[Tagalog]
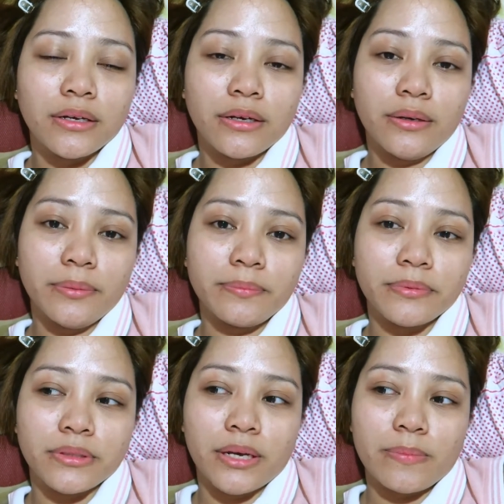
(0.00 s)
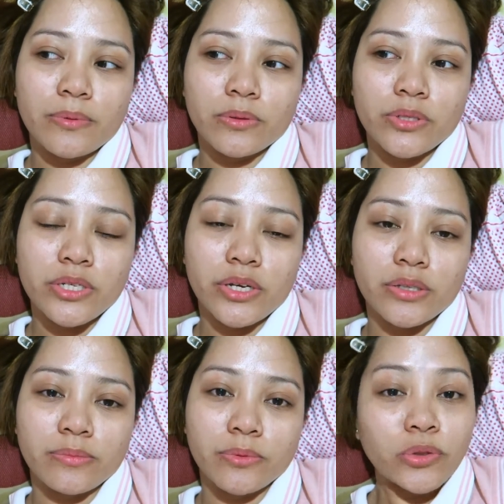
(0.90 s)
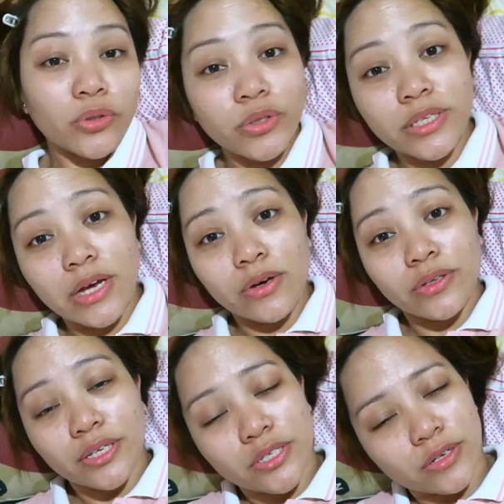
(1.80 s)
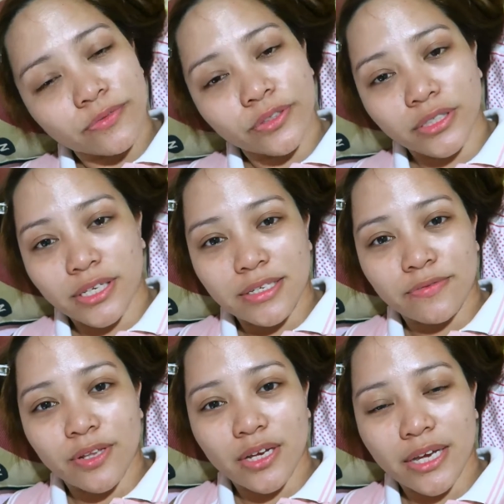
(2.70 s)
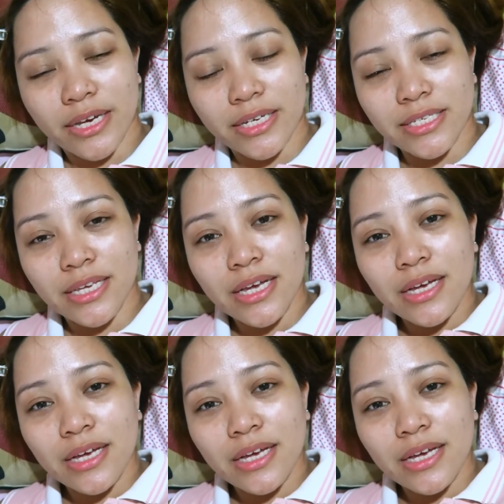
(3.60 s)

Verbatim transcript: Um, tapos, yun, matulog na ako. That's all for today's vlog, guys.